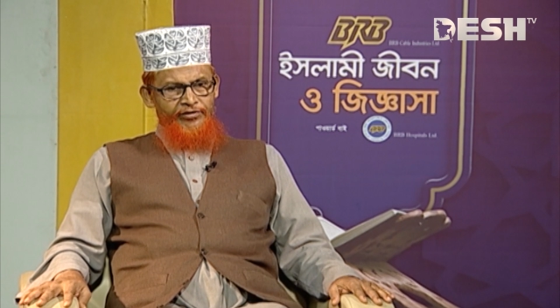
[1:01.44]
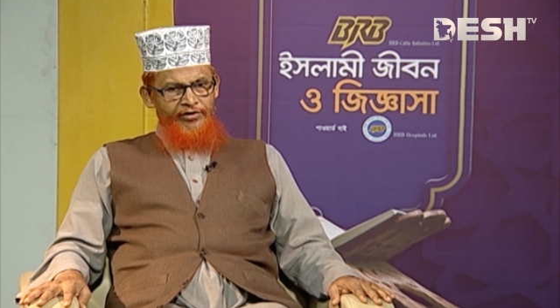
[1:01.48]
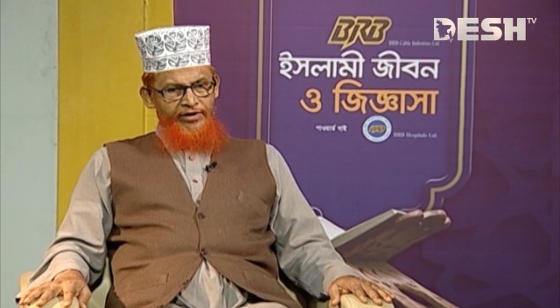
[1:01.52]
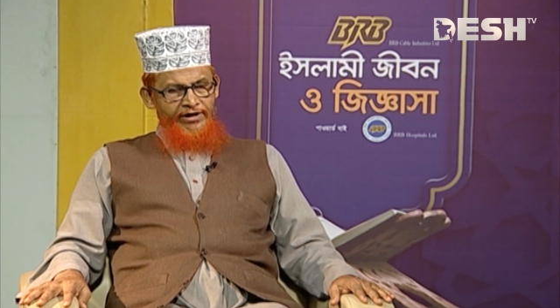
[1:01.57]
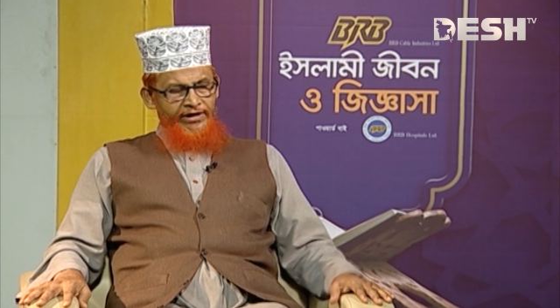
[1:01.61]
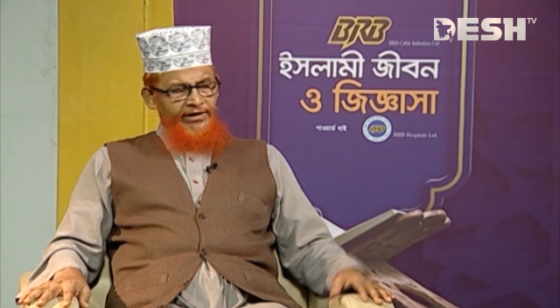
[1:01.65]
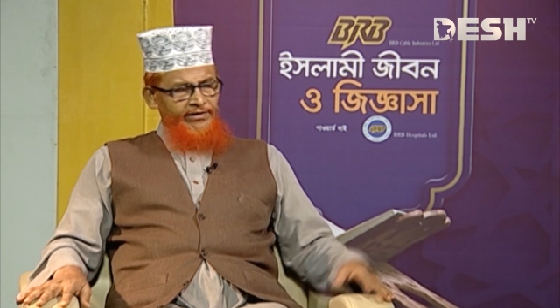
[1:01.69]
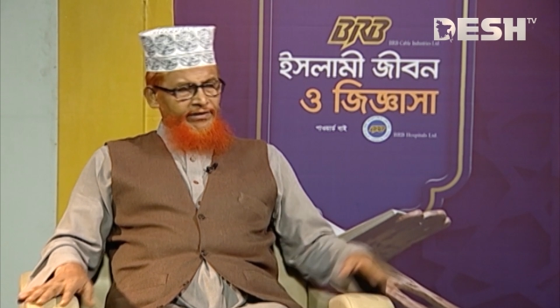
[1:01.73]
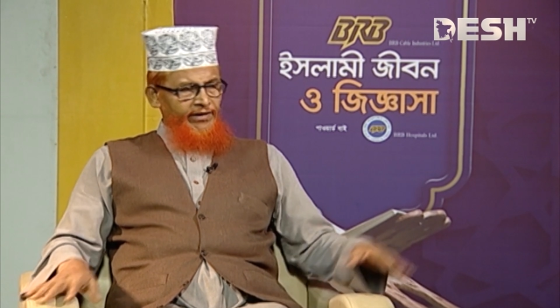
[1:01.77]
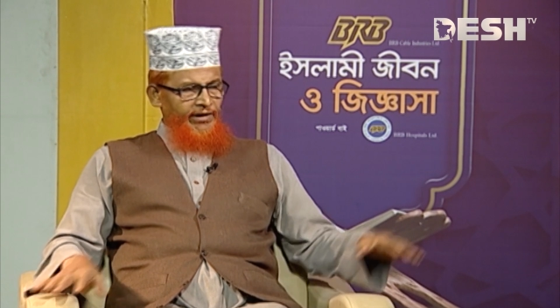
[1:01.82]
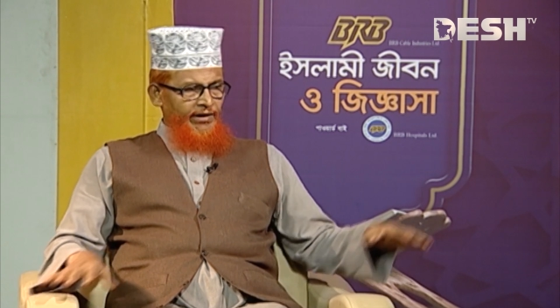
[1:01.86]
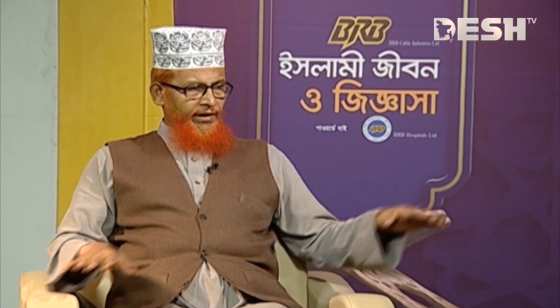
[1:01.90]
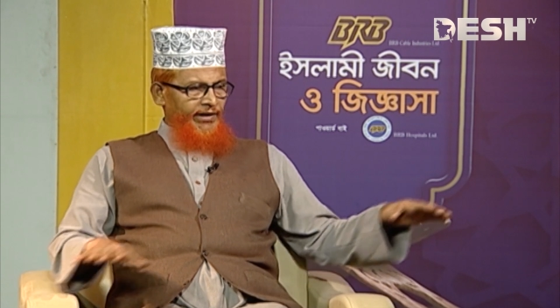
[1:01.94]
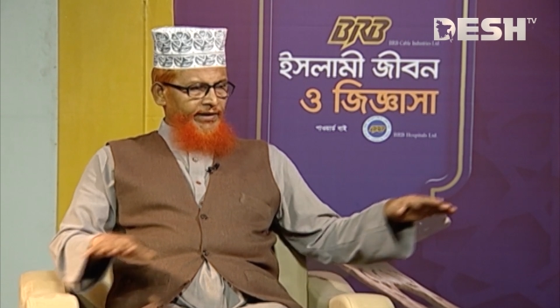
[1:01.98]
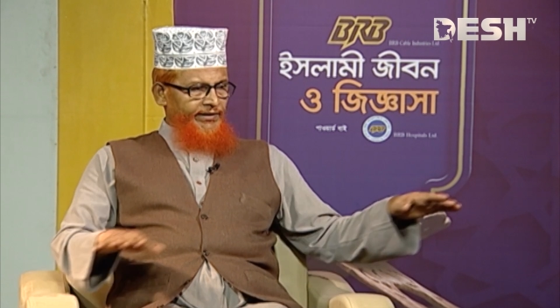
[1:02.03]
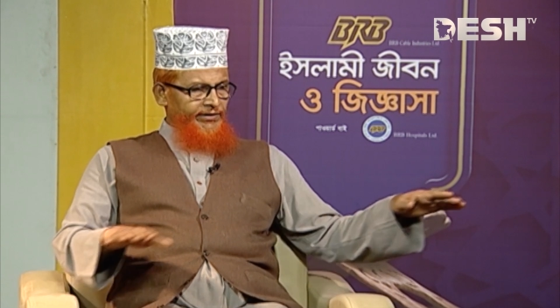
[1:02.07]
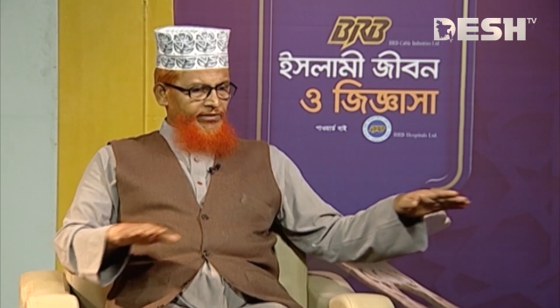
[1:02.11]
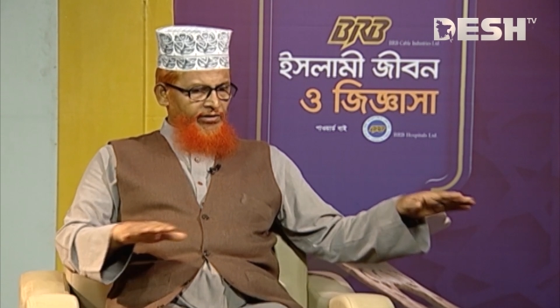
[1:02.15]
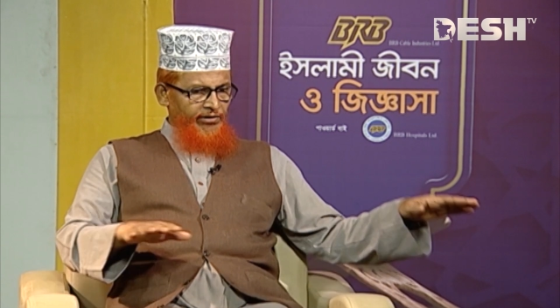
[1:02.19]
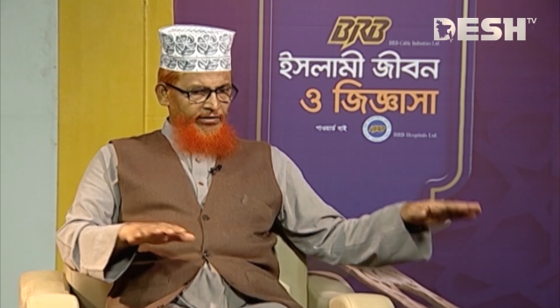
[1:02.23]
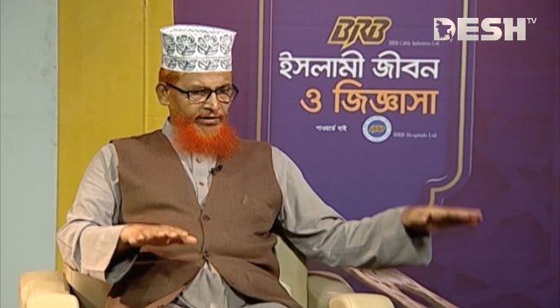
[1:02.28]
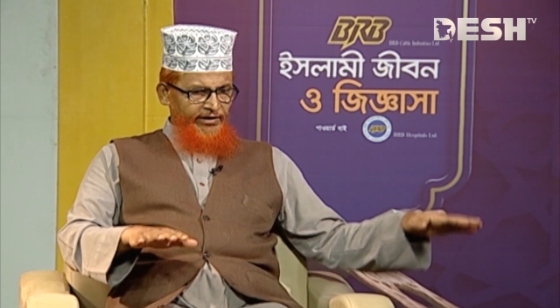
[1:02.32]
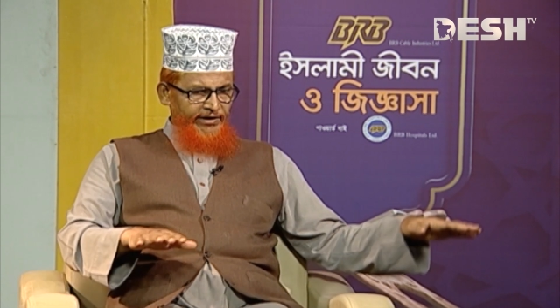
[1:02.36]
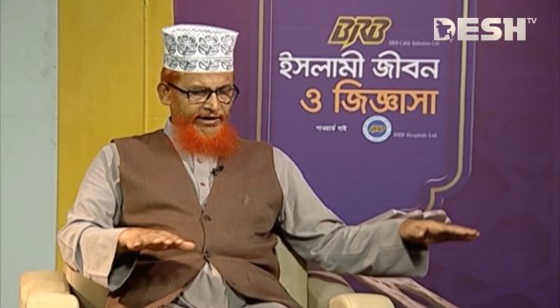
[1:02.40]
ফলে তারা এই
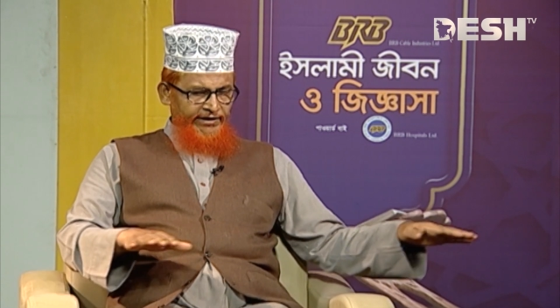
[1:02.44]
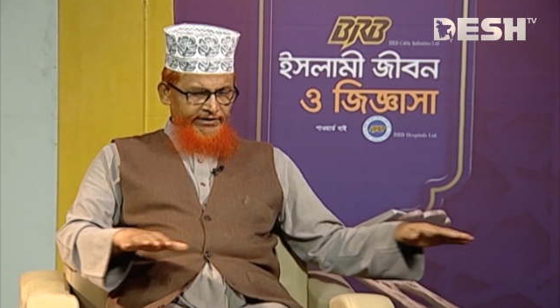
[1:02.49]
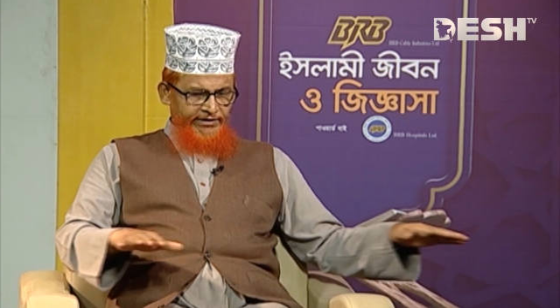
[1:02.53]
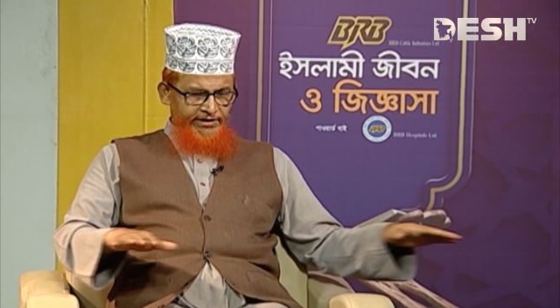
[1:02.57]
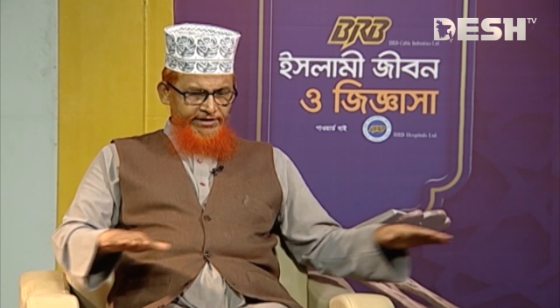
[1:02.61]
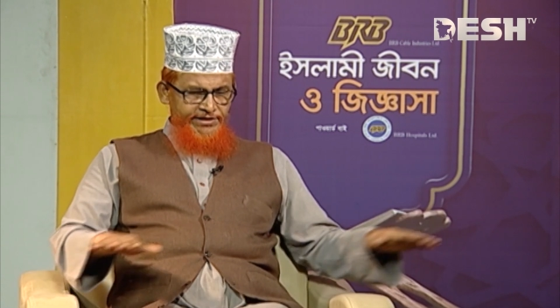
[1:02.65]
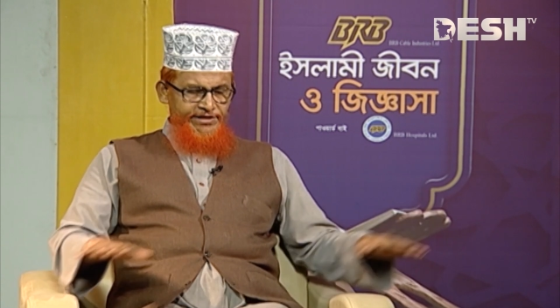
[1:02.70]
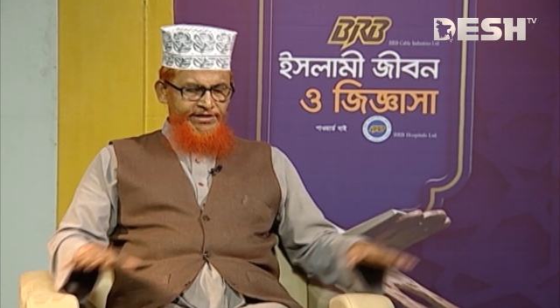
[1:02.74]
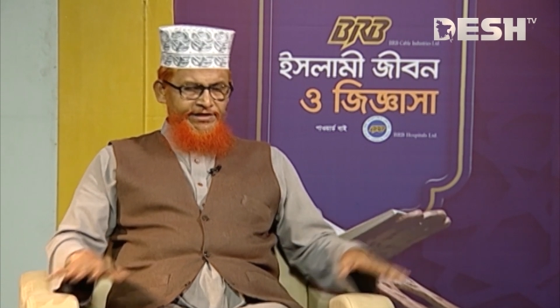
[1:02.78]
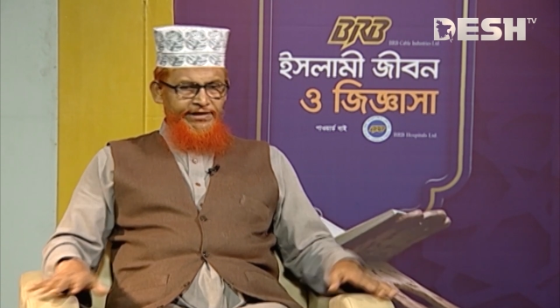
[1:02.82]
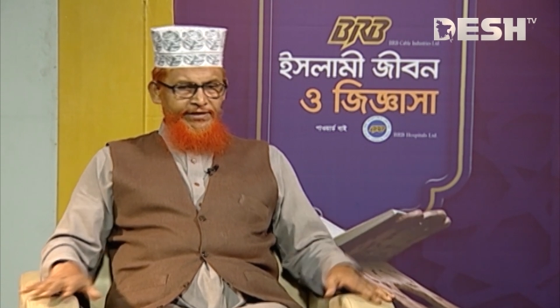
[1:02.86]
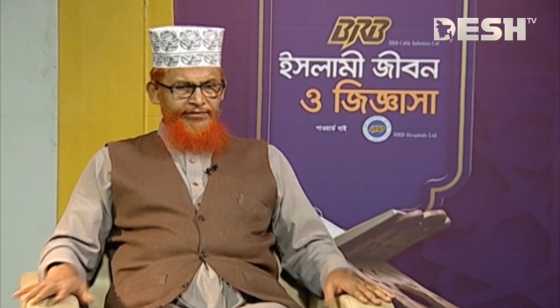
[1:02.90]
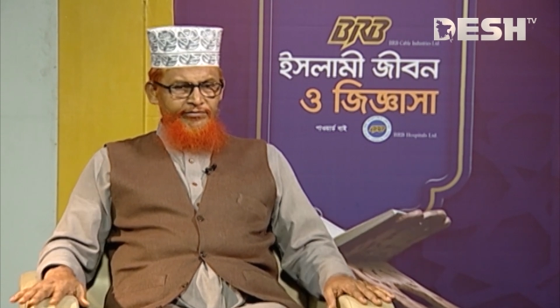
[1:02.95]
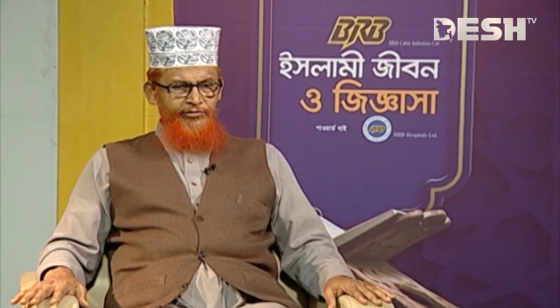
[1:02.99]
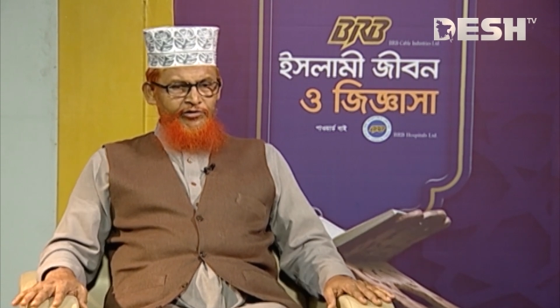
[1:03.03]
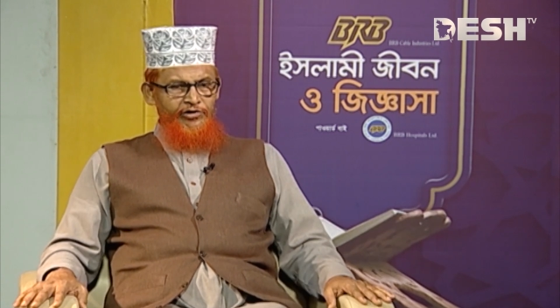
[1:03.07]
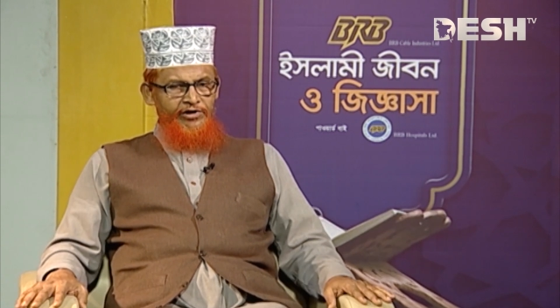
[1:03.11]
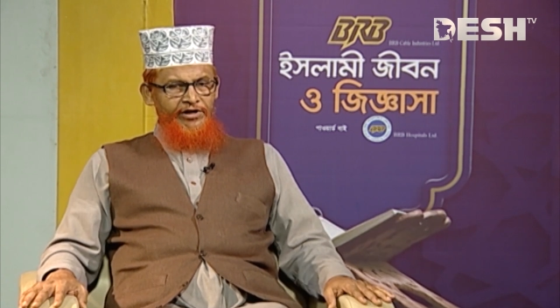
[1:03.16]
ধরনের একটা সিস্টেম